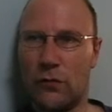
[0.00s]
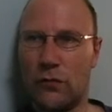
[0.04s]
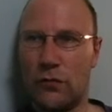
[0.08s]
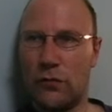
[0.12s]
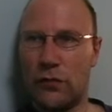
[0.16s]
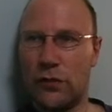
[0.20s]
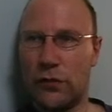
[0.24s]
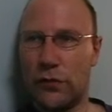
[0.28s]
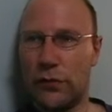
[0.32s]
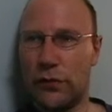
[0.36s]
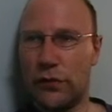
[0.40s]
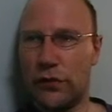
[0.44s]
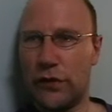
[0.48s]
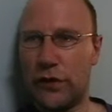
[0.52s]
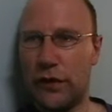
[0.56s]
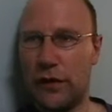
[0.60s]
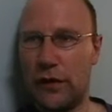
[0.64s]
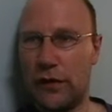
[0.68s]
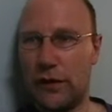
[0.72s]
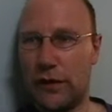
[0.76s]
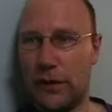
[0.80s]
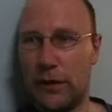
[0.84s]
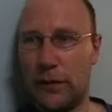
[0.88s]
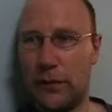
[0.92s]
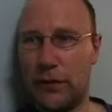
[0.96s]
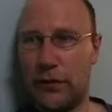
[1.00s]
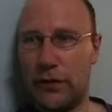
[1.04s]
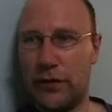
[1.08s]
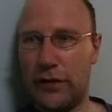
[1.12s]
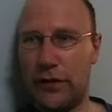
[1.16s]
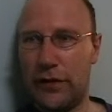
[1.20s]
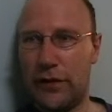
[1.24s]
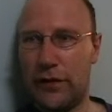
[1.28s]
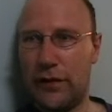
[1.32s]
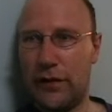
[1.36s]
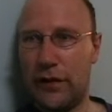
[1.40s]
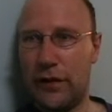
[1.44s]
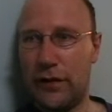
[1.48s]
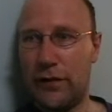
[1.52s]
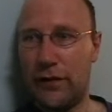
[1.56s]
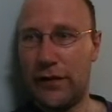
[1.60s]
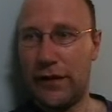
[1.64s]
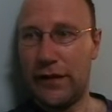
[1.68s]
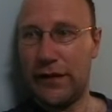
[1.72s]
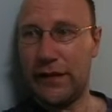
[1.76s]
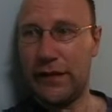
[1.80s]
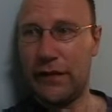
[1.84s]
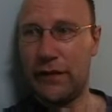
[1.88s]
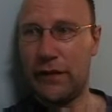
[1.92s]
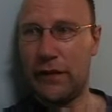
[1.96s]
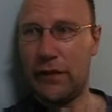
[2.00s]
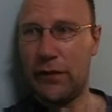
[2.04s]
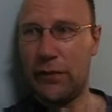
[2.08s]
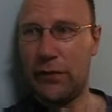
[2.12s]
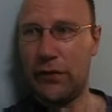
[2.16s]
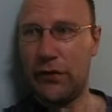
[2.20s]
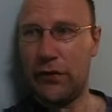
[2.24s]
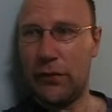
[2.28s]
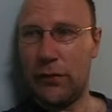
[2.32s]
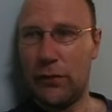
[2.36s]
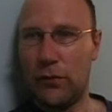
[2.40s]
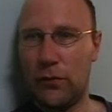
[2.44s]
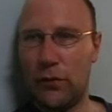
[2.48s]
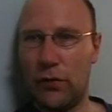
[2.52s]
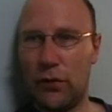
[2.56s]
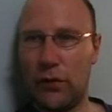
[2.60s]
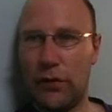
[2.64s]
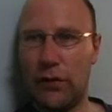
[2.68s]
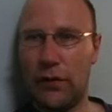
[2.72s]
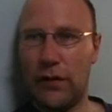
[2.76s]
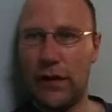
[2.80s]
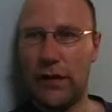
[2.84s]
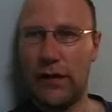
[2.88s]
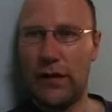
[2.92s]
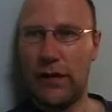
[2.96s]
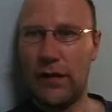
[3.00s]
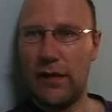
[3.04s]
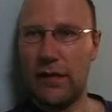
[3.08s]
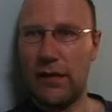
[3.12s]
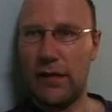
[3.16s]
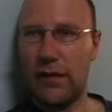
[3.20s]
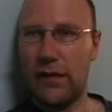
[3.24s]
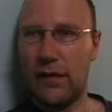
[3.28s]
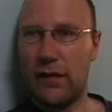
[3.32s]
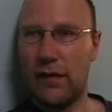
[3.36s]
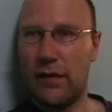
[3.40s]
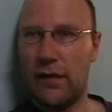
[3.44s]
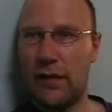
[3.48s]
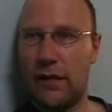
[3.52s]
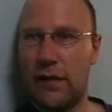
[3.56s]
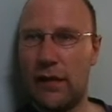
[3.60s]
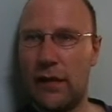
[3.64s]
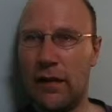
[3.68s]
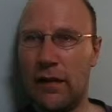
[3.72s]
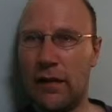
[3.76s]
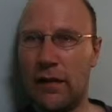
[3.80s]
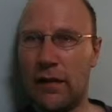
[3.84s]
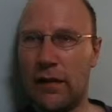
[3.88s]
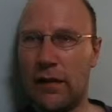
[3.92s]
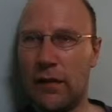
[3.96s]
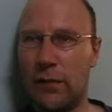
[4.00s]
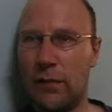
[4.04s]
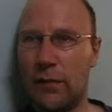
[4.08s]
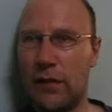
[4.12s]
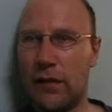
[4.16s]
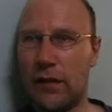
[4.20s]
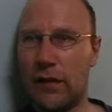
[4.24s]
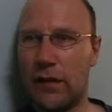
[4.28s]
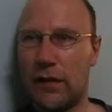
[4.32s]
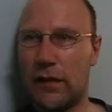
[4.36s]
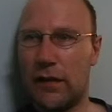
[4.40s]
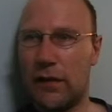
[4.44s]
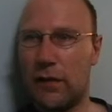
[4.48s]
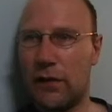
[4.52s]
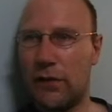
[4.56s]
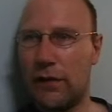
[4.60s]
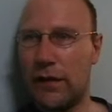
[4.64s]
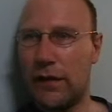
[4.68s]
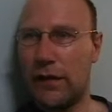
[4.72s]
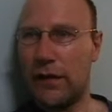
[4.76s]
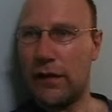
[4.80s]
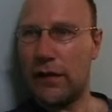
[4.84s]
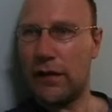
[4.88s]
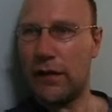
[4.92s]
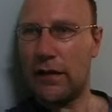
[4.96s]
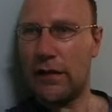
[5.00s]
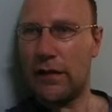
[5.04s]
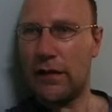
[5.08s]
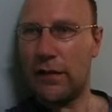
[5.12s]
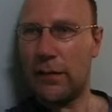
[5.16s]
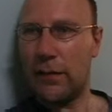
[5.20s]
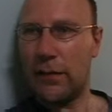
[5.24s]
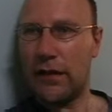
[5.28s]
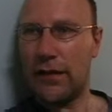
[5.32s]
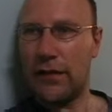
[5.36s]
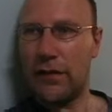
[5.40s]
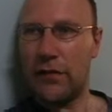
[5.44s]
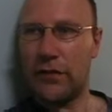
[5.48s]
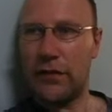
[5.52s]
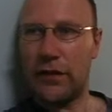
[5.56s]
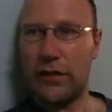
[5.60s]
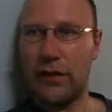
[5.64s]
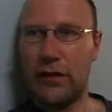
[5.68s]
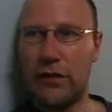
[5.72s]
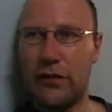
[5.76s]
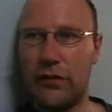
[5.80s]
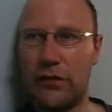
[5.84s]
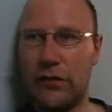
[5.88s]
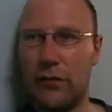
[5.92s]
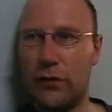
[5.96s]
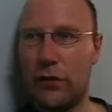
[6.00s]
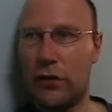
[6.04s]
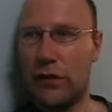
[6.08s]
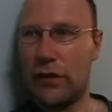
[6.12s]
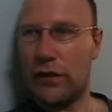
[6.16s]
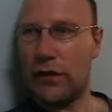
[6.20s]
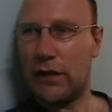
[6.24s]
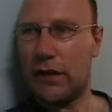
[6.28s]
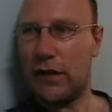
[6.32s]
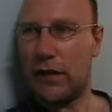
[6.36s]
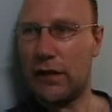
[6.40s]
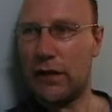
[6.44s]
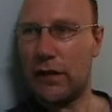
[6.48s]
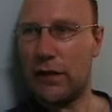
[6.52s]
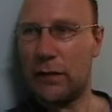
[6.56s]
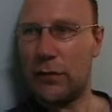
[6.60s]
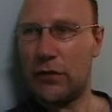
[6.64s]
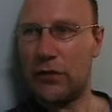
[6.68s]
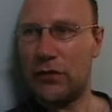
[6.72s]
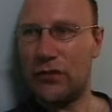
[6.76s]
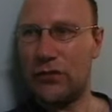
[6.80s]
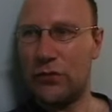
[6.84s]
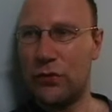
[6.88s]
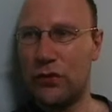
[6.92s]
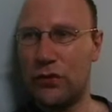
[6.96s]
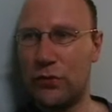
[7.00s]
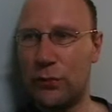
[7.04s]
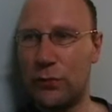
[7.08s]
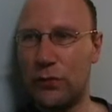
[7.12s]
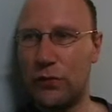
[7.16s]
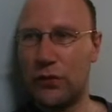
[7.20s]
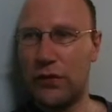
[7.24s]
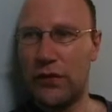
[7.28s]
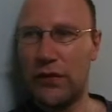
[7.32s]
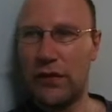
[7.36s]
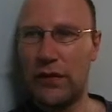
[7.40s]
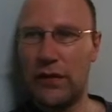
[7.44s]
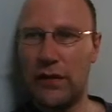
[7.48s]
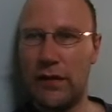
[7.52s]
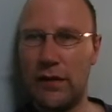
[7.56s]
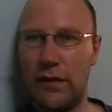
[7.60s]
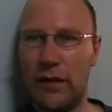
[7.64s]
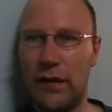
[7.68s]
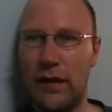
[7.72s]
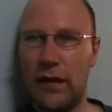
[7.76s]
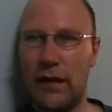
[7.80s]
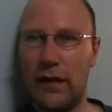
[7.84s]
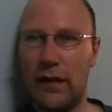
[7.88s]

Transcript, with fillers: und oder Arabisch lernen. Er wählt Arabisch. Zum Glück weiß Hassan ziemlich genau, welche aserbaidschanischen Wörter arabischen Ursprungs sind.